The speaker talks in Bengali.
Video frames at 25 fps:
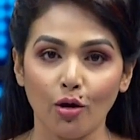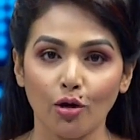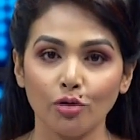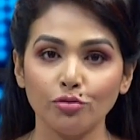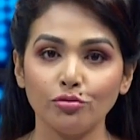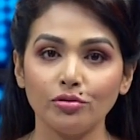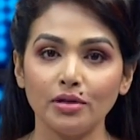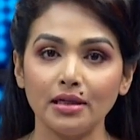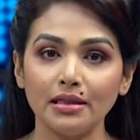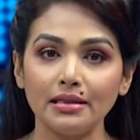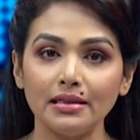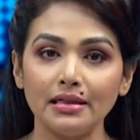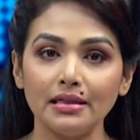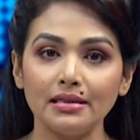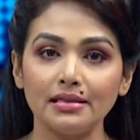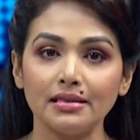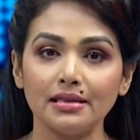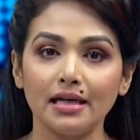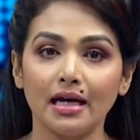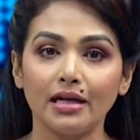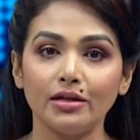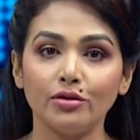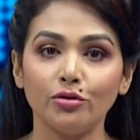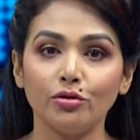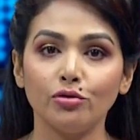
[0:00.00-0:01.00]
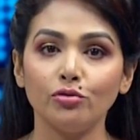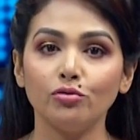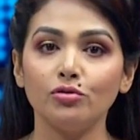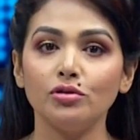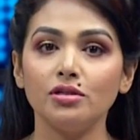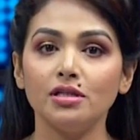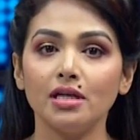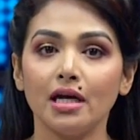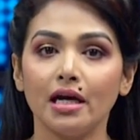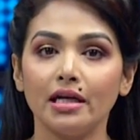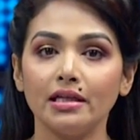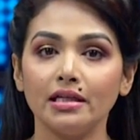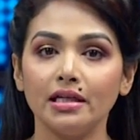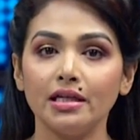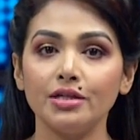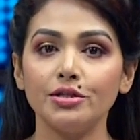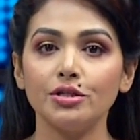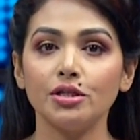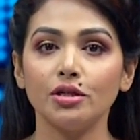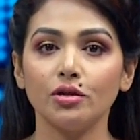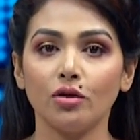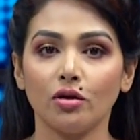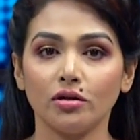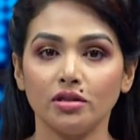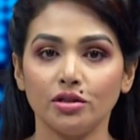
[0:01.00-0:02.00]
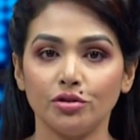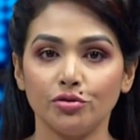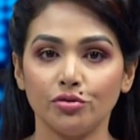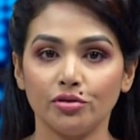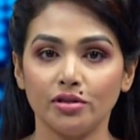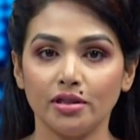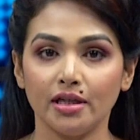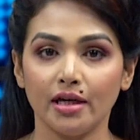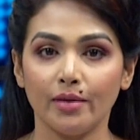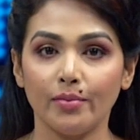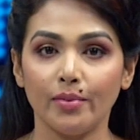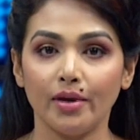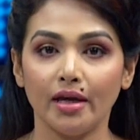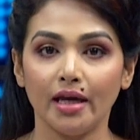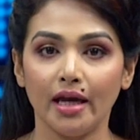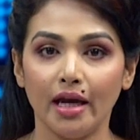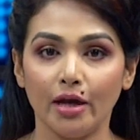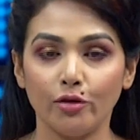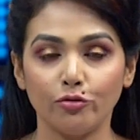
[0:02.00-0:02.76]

গতরাতে স্থানীয় নূরজাহান কিচেন অডিটোরিয়ামে